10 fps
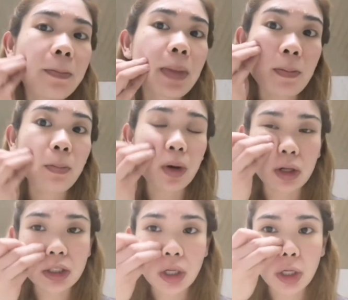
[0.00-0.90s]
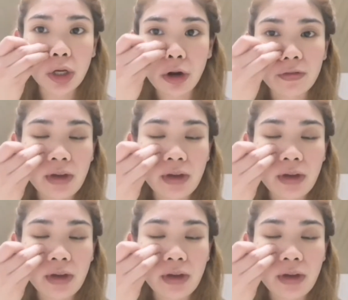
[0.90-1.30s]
pimples on your